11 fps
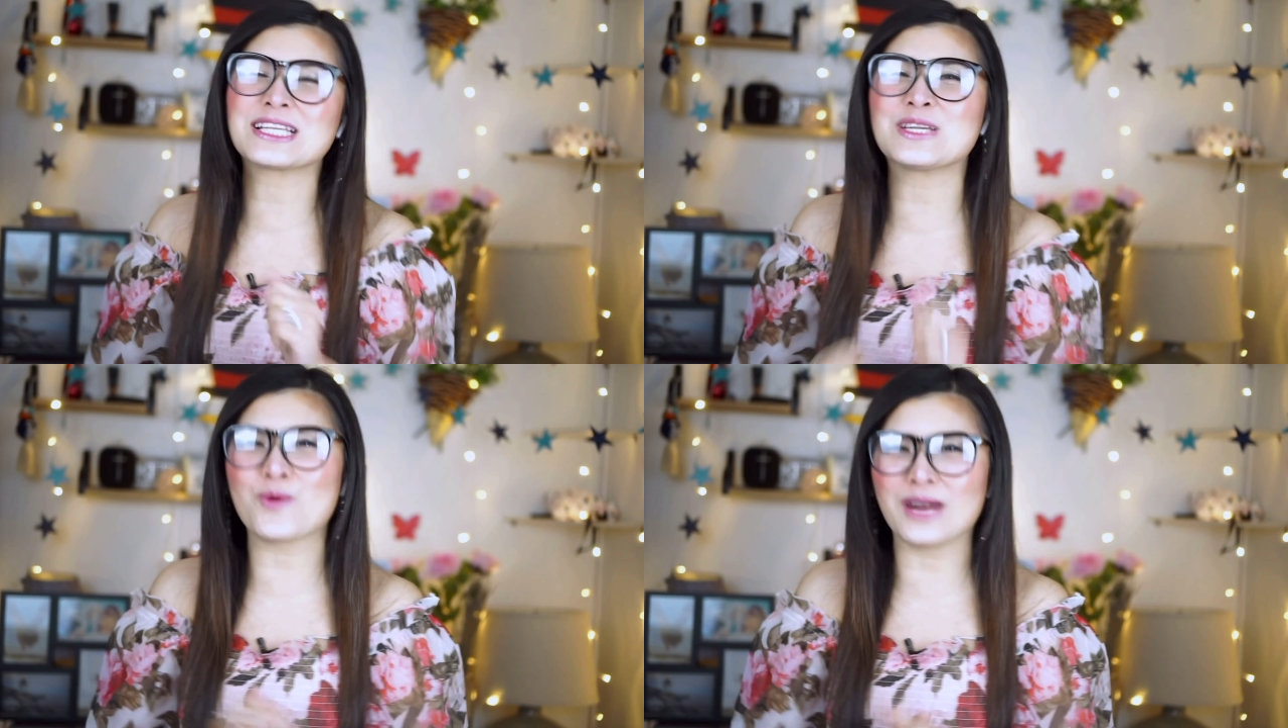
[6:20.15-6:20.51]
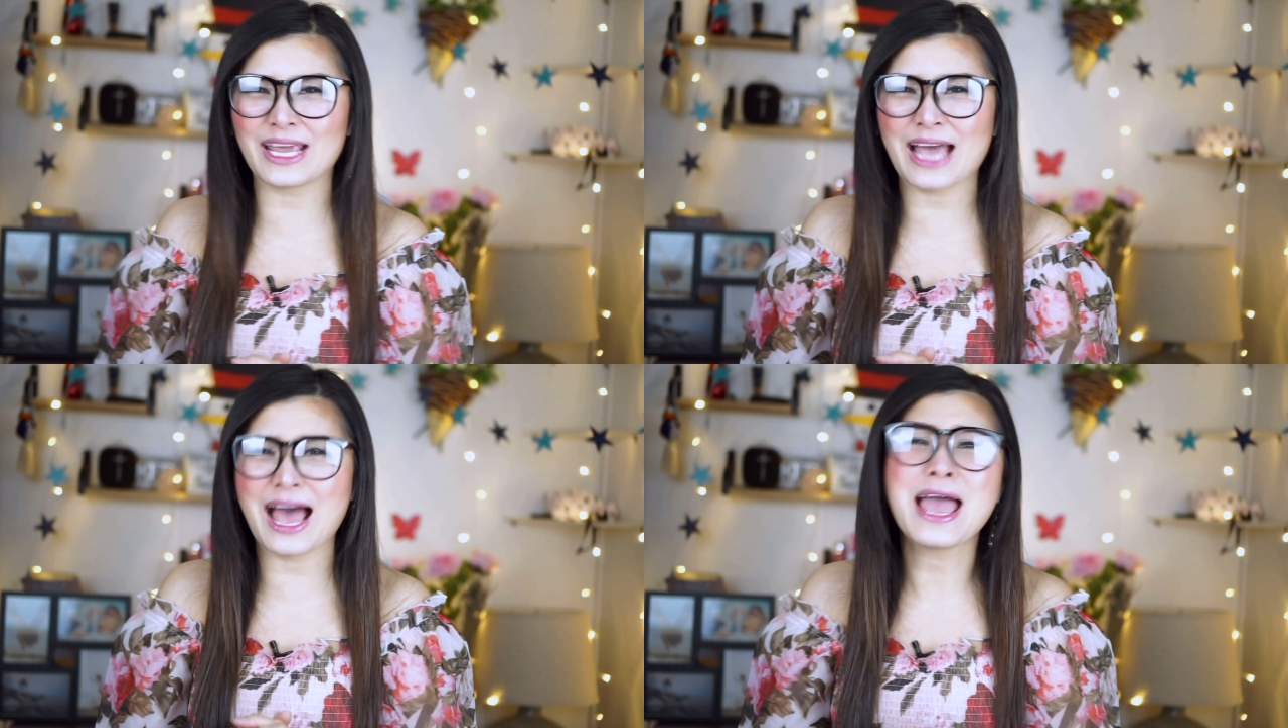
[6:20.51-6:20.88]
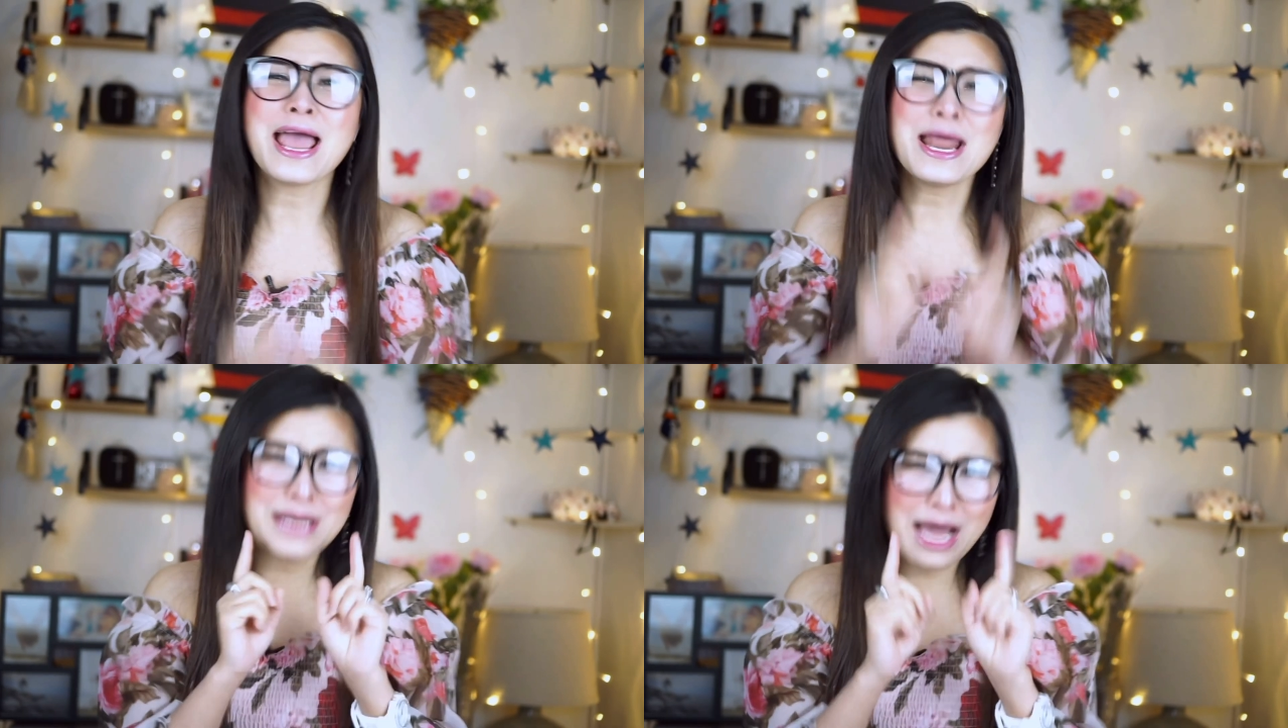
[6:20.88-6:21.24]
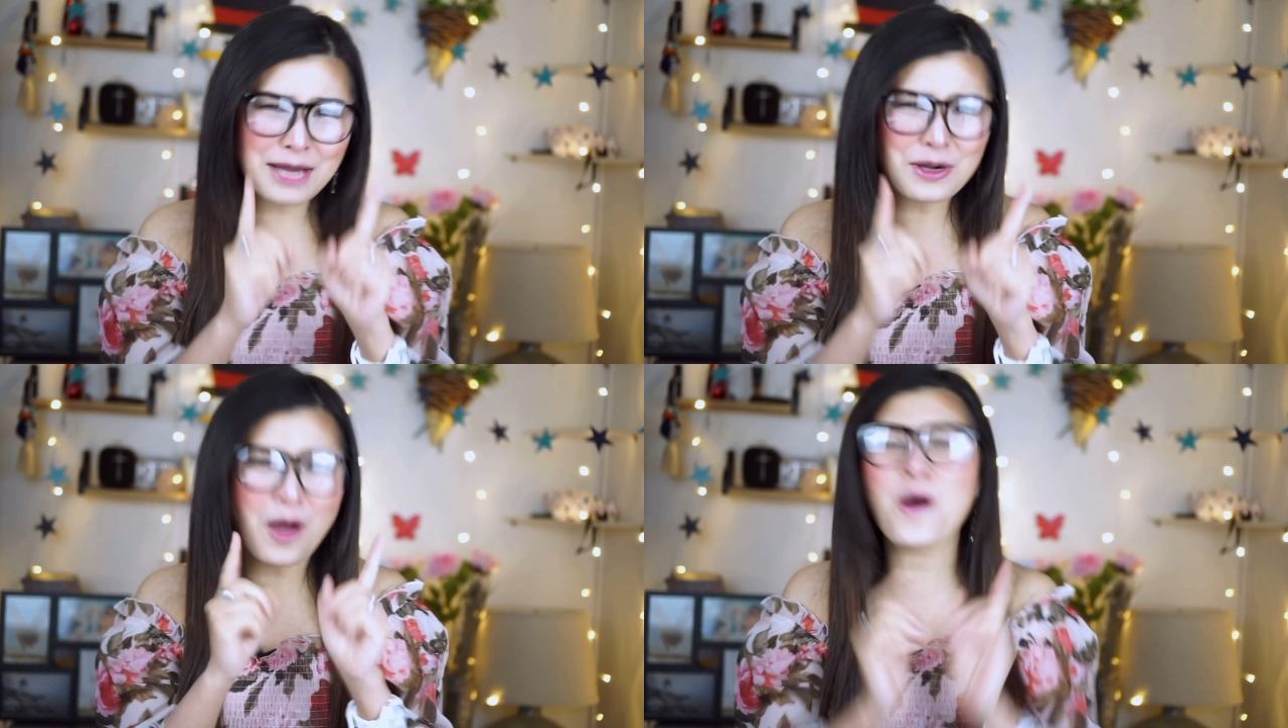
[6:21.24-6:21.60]
นุกเลยค่ะนัก
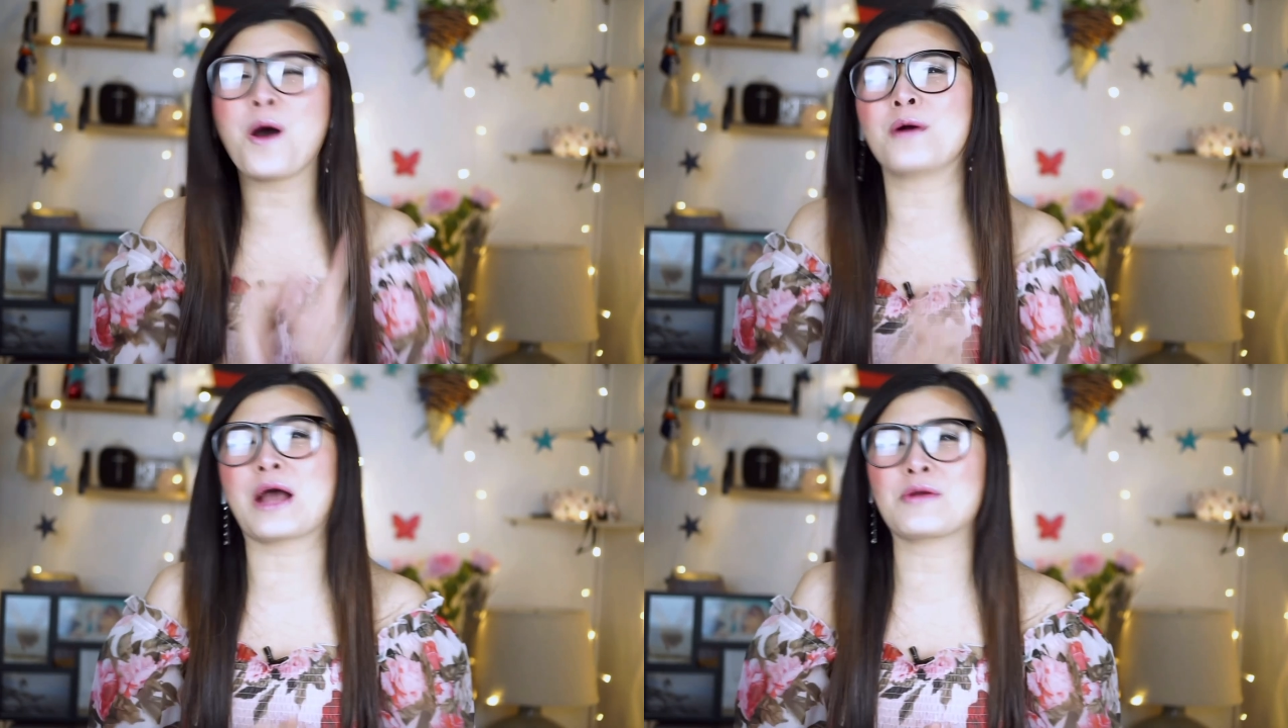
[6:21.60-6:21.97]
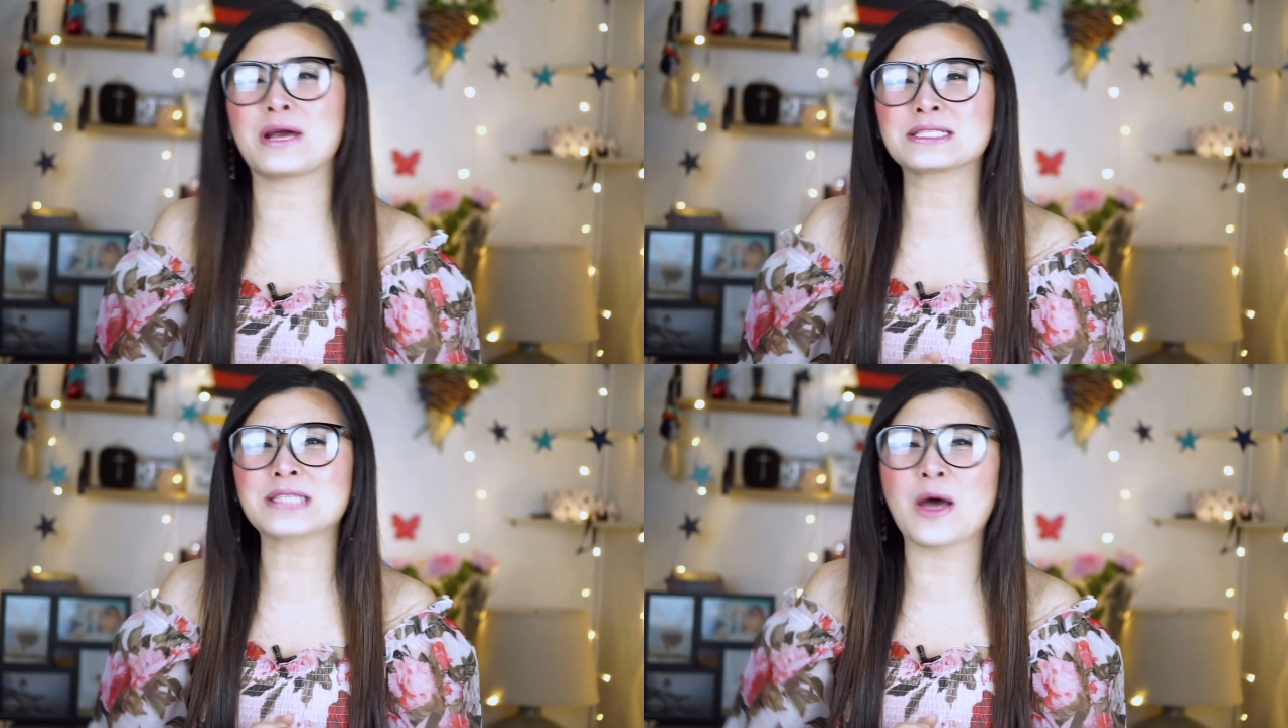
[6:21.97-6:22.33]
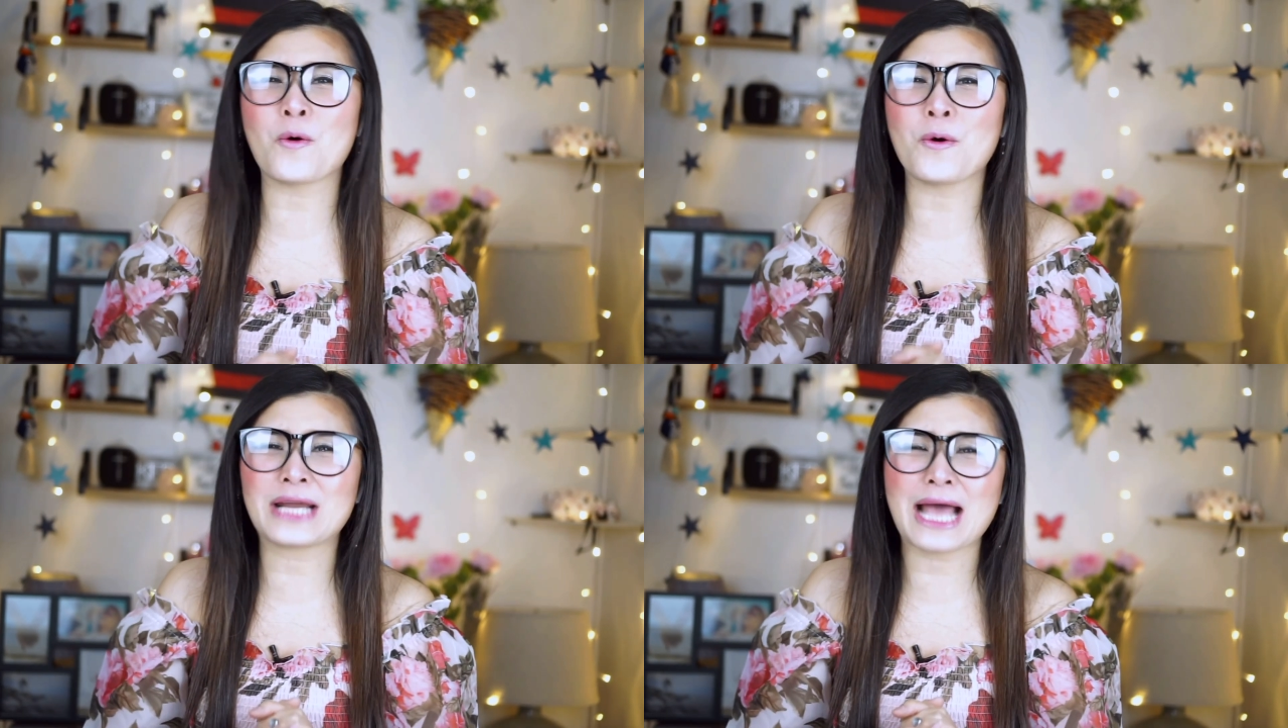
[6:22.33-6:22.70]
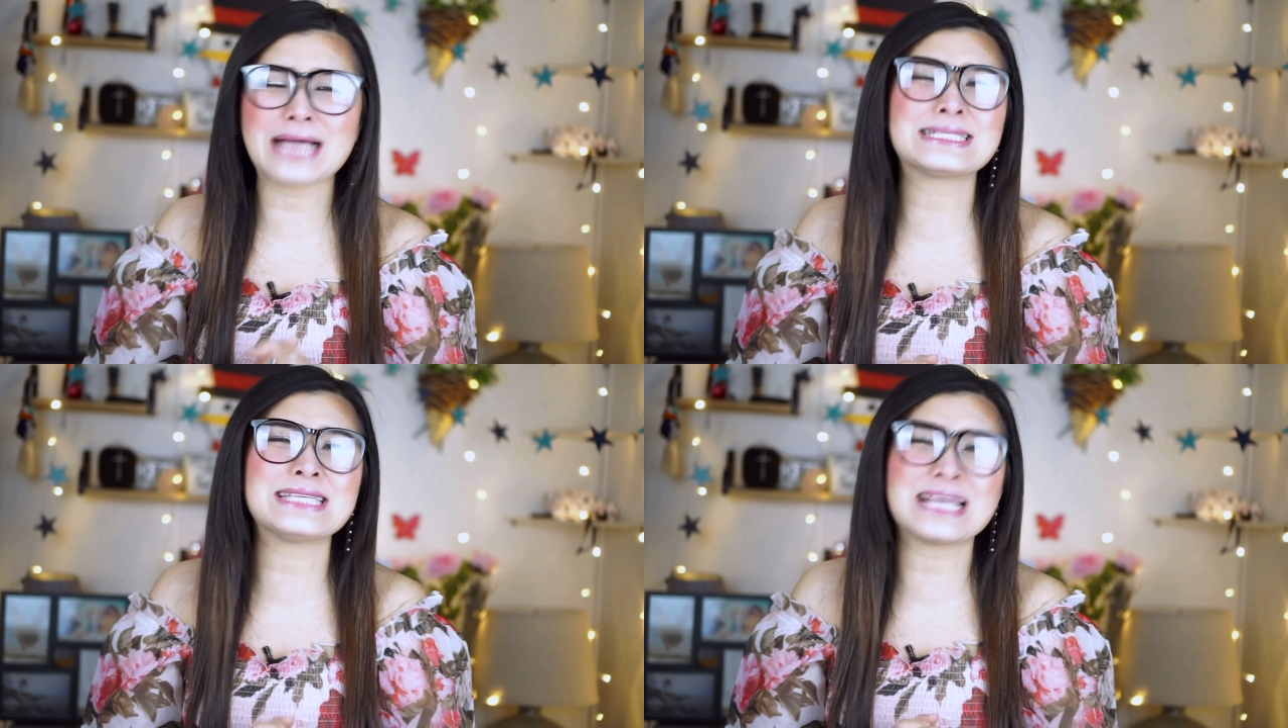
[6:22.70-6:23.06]
ร้องของเราทั้งสองคนนะคะ
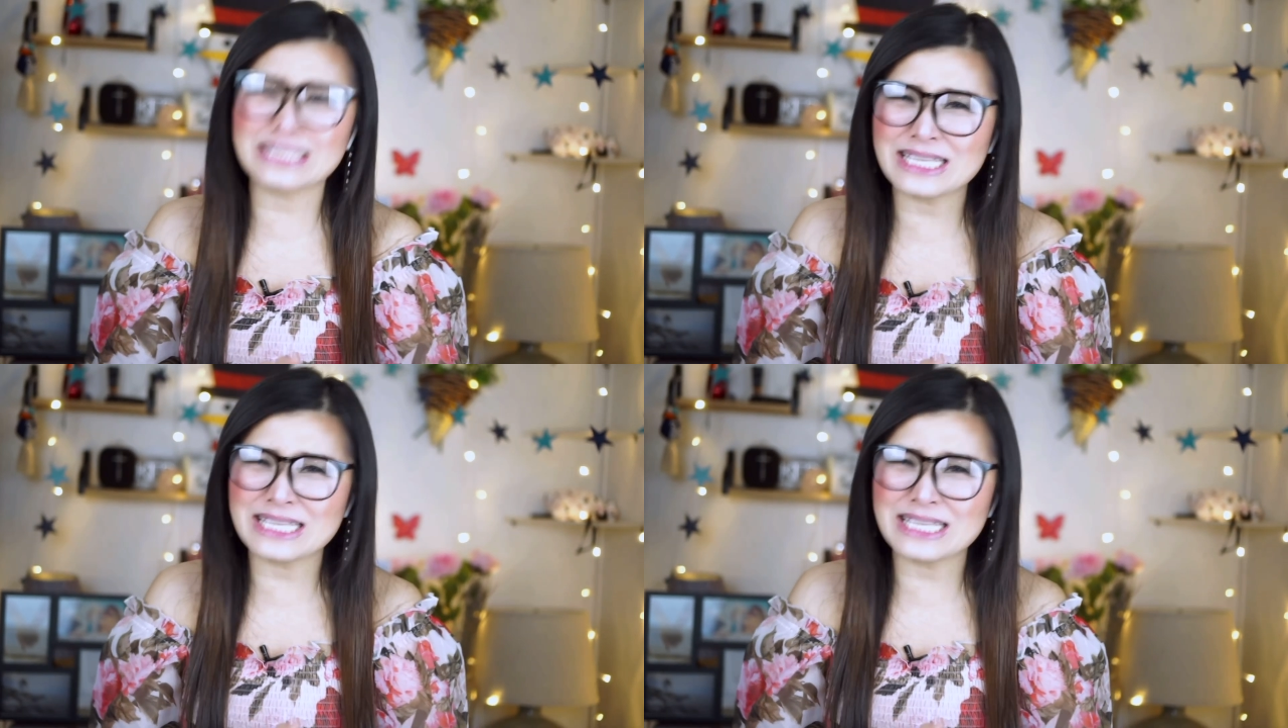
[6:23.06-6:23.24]
เสียง